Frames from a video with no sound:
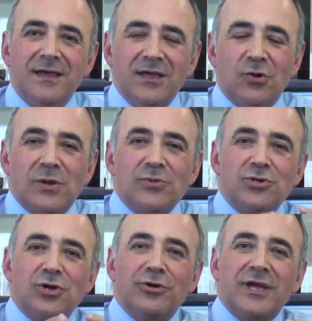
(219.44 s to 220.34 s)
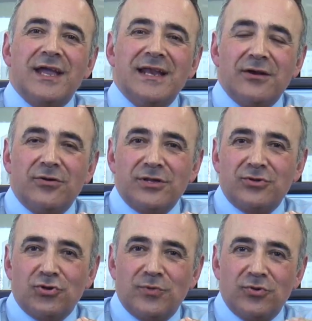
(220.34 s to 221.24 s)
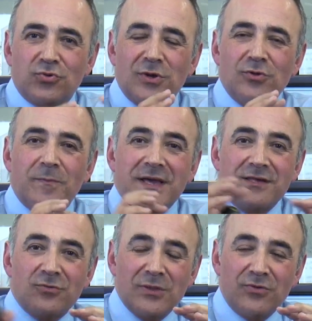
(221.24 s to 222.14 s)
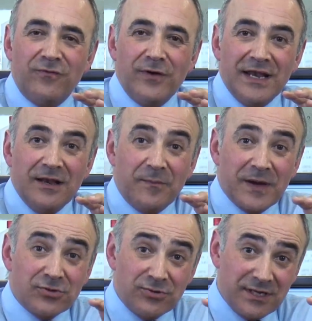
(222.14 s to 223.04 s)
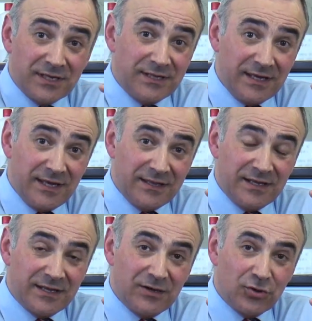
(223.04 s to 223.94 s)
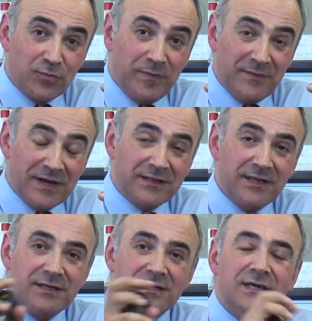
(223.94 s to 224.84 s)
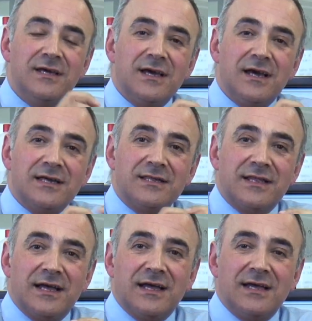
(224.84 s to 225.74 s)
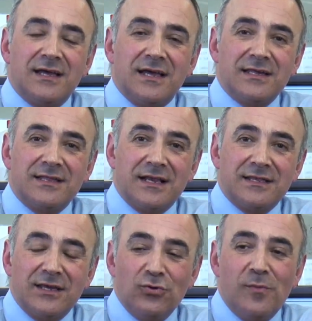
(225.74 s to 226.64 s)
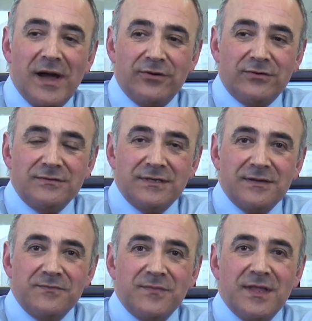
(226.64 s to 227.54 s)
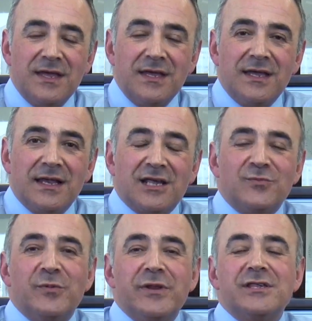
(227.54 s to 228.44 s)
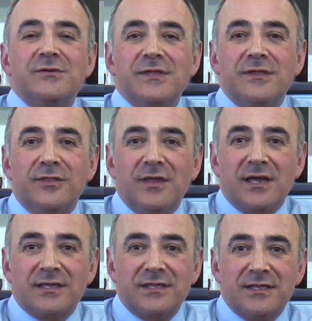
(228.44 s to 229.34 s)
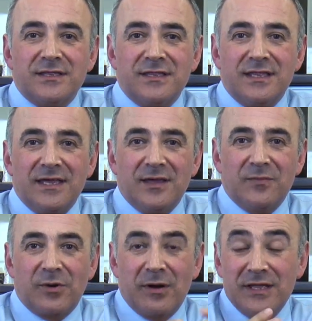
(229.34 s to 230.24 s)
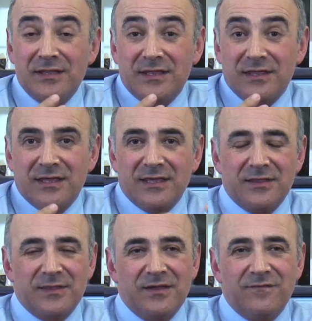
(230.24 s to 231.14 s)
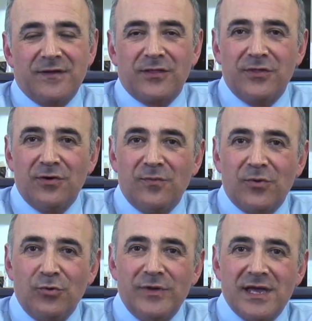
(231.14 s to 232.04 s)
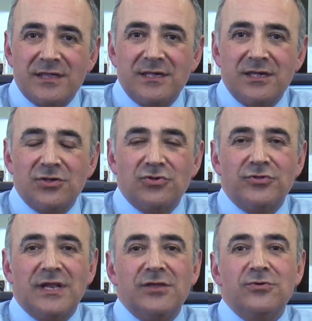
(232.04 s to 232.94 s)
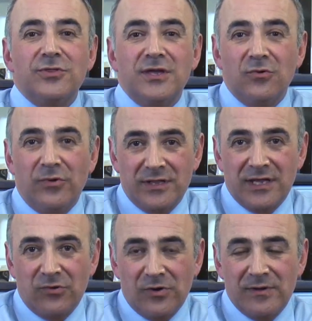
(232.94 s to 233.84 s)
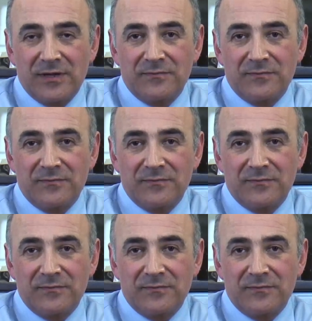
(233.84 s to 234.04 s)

¿Y cuándo se originaron estos virus? ¿Cuándo, fue el paso desde, los primates hasta, el ser humano? ¿Eh? Las primeras evidencias de, probablemente de, de, infección por VIH son del año 59,